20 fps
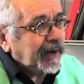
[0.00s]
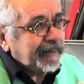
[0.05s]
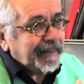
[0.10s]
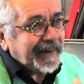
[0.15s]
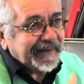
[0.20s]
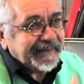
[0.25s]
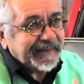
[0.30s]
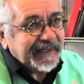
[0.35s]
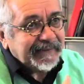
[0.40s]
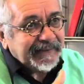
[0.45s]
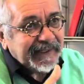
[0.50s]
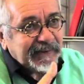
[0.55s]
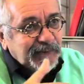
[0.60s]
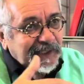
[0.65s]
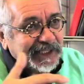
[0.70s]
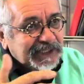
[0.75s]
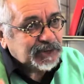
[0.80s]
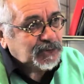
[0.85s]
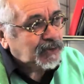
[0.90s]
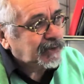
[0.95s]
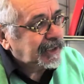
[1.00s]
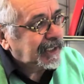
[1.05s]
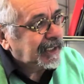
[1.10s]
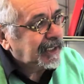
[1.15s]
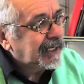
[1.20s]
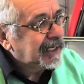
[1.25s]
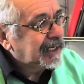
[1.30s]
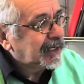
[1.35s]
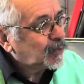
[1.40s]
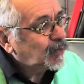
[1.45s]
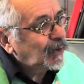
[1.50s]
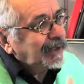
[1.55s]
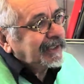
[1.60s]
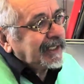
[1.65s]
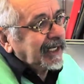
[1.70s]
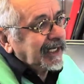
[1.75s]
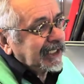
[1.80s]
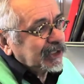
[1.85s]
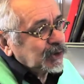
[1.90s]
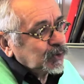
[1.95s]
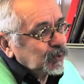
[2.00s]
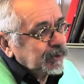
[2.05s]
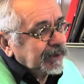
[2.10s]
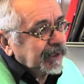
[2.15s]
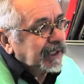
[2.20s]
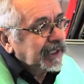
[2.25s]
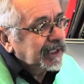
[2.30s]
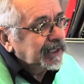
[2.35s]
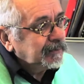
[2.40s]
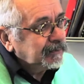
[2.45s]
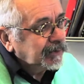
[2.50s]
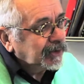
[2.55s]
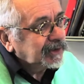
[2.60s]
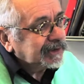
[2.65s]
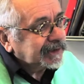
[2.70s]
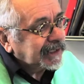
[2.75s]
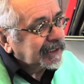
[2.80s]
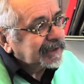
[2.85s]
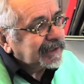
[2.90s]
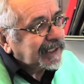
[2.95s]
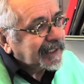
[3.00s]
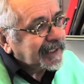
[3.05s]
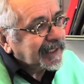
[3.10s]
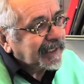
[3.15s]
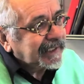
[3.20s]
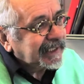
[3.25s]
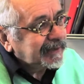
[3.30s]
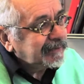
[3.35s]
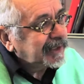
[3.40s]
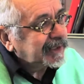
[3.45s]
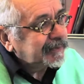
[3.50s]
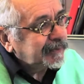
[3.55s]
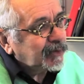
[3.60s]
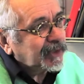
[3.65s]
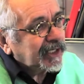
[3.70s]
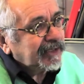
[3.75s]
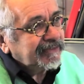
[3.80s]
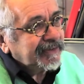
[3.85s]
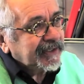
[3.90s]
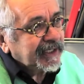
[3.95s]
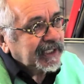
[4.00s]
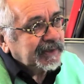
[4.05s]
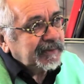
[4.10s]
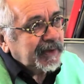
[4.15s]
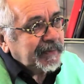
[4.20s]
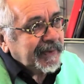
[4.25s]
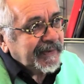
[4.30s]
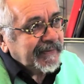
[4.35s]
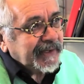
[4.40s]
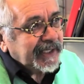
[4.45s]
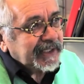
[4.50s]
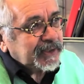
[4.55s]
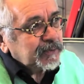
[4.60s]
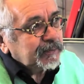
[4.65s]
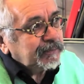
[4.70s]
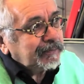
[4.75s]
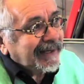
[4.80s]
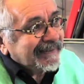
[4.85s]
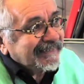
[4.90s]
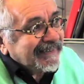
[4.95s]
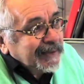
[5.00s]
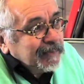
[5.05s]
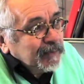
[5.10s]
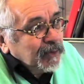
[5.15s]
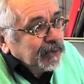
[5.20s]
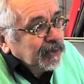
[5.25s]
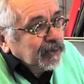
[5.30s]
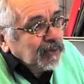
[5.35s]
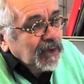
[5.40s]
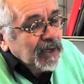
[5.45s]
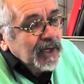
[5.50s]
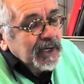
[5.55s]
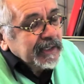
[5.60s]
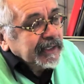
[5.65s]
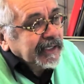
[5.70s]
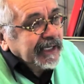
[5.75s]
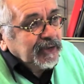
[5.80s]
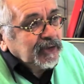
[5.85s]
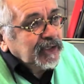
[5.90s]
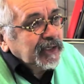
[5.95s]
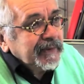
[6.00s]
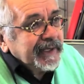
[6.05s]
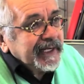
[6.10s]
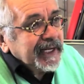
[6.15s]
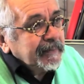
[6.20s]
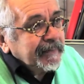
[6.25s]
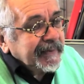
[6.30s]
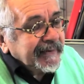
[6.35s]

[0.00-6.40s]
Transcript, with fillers: A partir de una historia, cuenta la suya. Bueno, estas narrativas biográficas me parece que es un patrimonio que no debería